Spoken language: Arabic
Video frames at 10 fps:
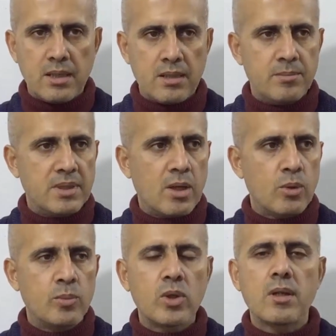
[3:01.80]
ضمن
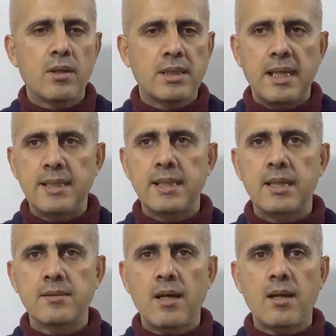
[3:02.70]
الامور يعني
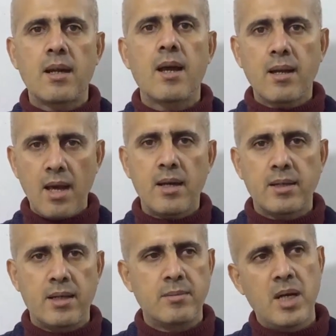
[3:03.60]
الاطار الاخلاقي
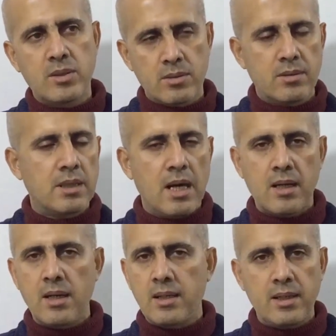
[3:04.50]
يعني ما اقول لا
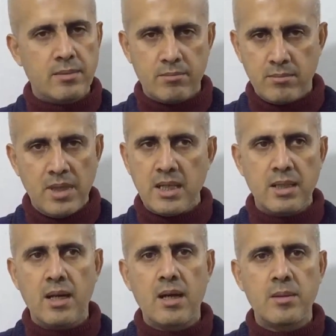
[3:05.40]
اخلاقي يعني ما لي
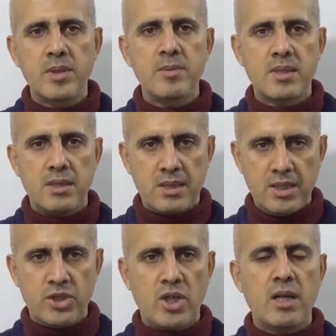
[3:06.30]
علاقه به بس احنا
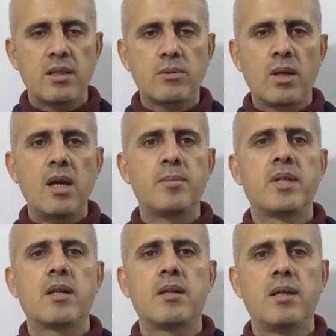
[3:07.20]
نحكي على
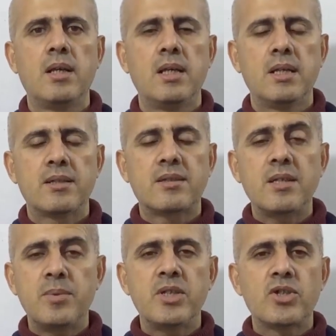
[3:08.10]
طلابنا
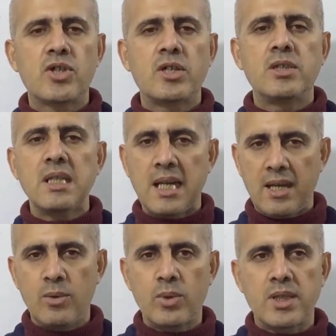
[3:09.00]
الطيبين الجيدين
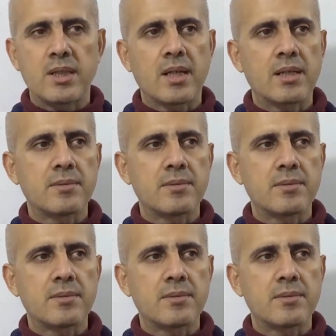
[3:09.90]
الخلوقين يعني